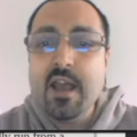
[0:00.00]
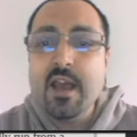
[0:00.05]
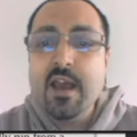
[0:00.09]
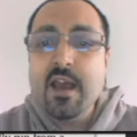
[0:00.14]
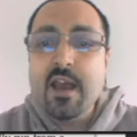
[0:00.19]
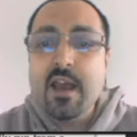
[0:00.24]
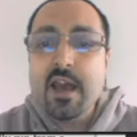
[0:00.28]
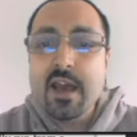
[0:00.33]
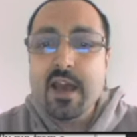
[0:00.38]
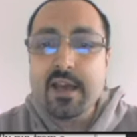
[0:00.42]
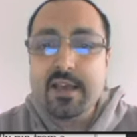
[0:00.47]

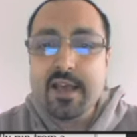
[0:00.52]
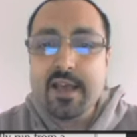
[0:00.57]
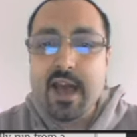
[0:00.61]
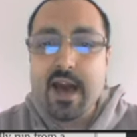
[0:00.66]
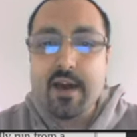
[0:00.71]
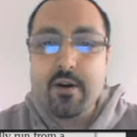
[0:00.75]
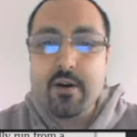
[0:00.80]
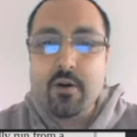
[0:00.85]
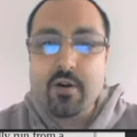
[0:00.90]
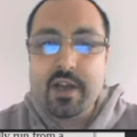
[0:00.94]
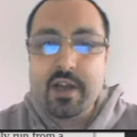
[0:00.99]
È
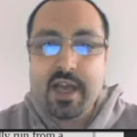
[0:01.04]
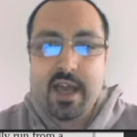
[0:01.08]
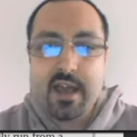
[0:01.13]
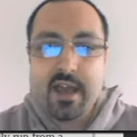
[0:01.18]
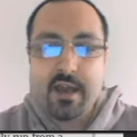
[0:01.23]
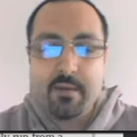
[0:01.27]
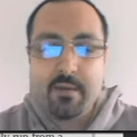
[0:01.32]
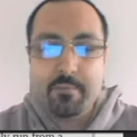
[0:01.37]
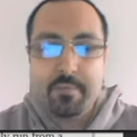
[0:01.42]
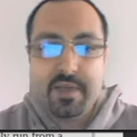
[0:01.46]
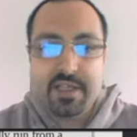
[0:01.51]
chiaro
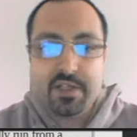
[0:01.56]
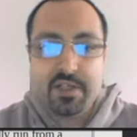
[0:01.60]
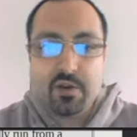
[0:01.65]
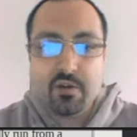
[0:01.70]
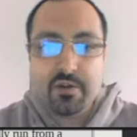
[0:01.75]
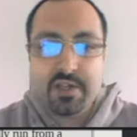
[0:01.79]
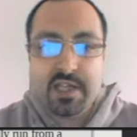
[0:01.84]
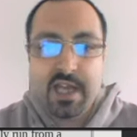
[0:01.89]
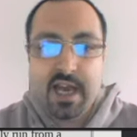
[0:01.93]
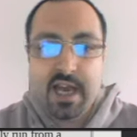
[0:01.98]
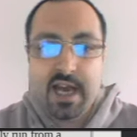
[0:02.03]
che
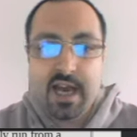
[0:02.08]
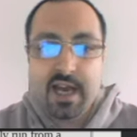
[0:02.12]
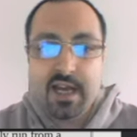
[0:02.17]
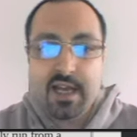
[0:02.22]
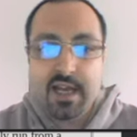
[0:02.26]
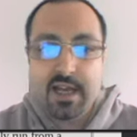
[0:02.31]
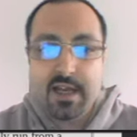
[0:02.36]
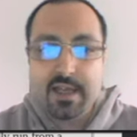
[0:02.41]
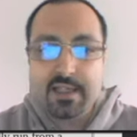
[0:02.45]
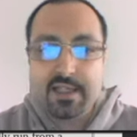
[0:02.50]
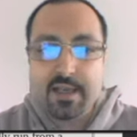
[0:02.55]

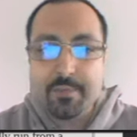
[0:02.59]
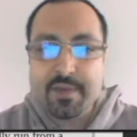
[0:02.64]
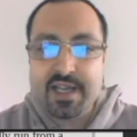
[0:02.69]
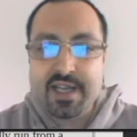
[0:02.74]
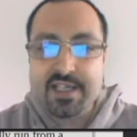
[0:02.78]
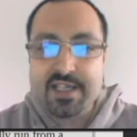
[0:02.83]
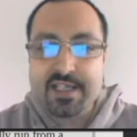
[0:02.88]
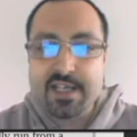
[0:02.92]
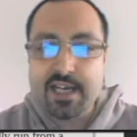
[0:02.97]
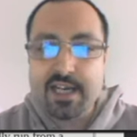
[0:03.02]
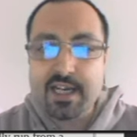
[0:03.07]
bisogna
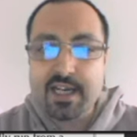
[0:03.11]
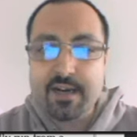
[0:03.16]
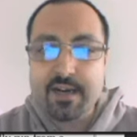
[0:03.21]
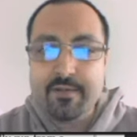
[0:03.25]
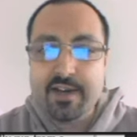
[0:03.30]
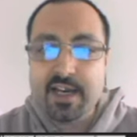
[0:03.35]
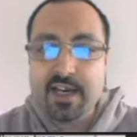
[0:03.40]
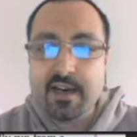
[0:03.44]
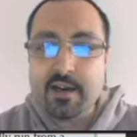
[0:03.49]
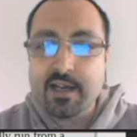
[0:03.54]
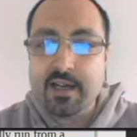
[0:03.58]
sapersela
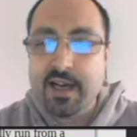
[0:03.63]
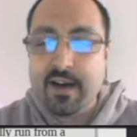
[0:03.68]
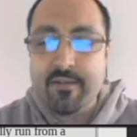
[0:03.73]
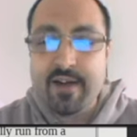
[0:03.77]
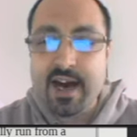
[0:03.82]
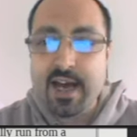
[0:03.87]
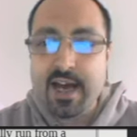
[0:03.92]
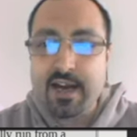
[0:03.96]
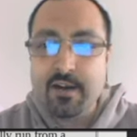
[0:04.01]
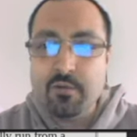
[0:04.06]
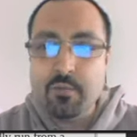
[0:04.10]
cavera,
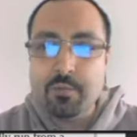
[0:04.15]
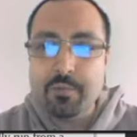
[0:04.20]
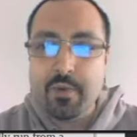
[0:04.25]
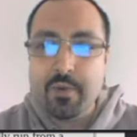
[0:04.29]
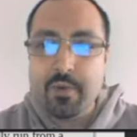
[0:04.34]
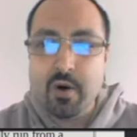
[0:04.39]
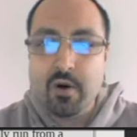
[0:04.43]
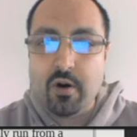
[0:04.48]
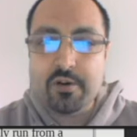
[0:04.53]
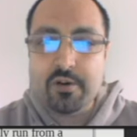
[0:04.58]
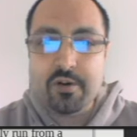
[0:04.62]
cavare un
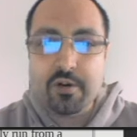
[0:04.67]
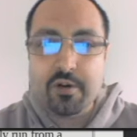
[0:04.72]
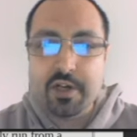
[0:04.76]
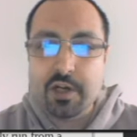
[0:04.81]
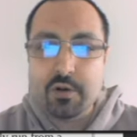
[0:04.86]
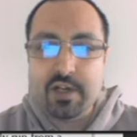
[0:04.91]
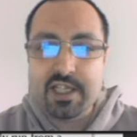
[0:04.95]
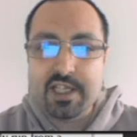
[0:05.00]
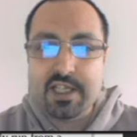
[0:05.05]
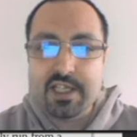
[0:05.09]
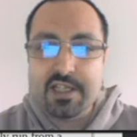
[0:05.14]
po', non è
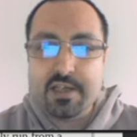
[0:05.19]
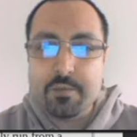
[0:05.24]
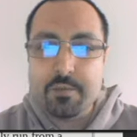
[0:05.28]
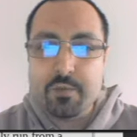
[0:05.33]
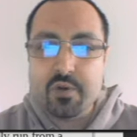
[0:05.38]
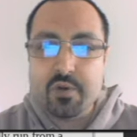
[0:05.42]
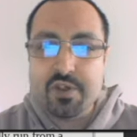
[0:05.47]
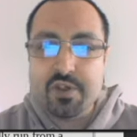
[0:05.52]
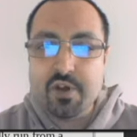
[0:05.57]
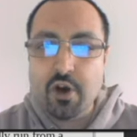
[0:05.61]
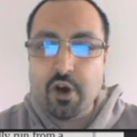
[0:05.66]
una
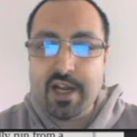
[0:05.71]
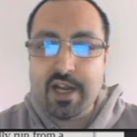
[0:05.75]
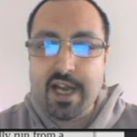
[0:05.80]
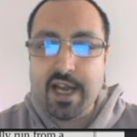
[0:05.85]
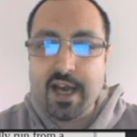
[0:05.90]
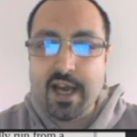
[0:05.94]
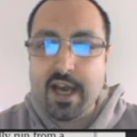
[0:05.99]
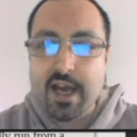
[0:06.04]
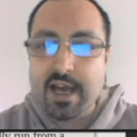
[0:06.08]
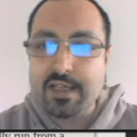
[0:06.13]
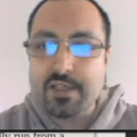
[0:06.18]

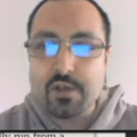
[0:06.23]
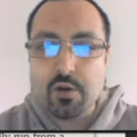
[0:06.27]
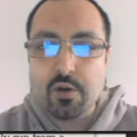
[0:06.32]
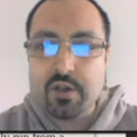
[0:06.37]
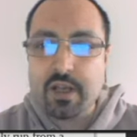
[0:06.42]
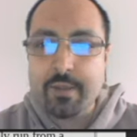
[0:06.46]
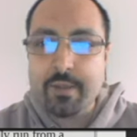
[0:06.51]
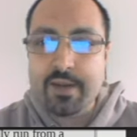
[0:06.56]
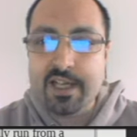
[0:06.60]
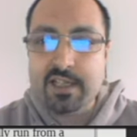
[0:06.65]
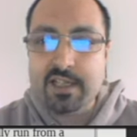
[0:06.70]
distribuzione
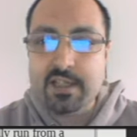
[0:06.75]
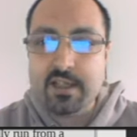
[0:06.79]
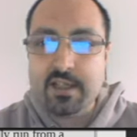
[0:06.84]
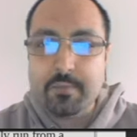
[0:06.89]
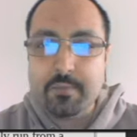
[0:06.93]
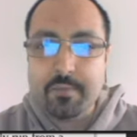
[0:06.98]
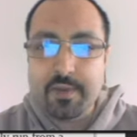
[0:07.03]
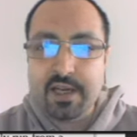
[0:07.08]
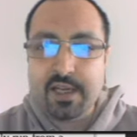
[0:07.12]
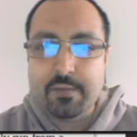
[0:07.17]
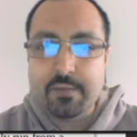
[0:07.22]
assolutamente
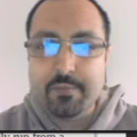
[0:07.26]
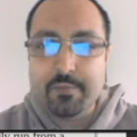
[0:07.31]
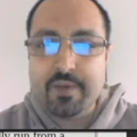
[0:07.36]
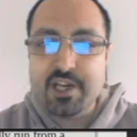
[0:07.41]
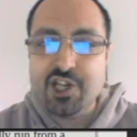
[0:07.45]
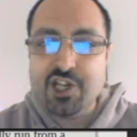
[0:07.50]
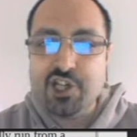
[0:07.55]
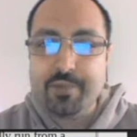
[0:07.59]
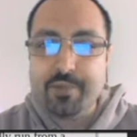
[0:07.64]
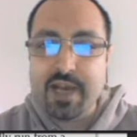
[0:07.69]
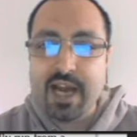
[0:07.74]
per
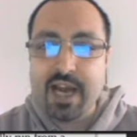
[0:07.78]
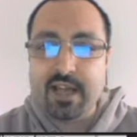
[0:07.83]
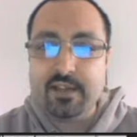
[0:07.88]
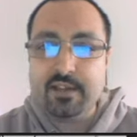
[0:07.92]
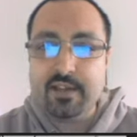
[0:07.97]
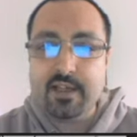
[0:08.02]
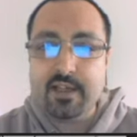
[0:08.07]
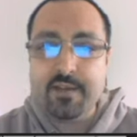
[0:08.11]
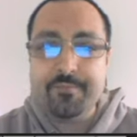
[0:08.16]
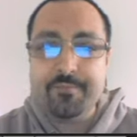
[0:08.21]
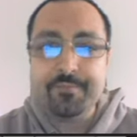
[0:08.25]

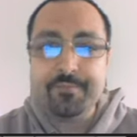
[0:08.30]
principianti.